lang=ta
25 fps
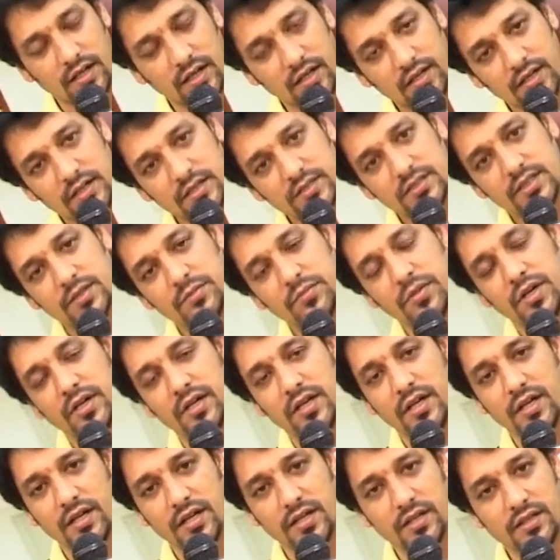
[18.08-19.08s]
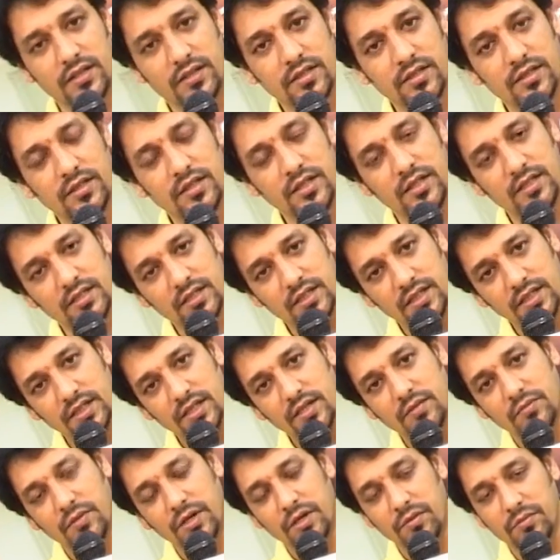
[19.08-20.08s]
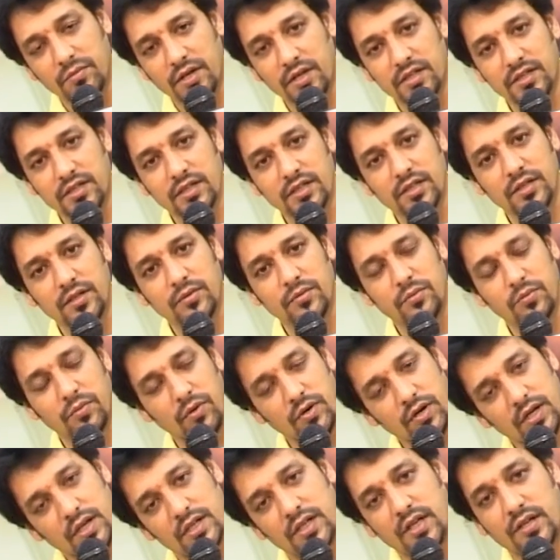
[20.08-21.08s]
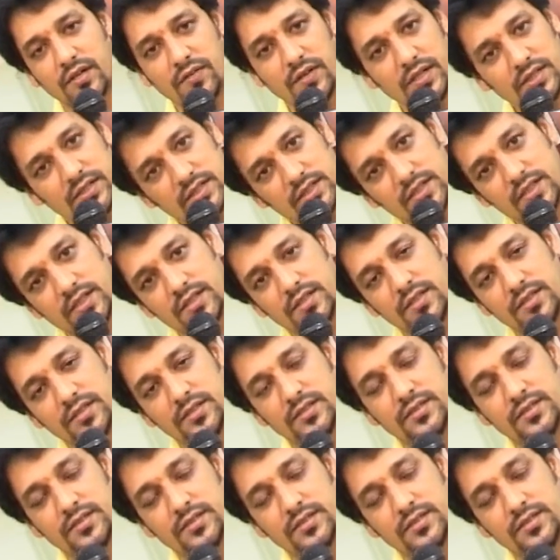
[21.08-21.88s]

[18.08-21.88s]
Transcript: கலக்கல் சினிமா நேயர்களுக்கு என் இனிய மனமார்ந்த உங்கள் நல்வாழ்த்துக்கள்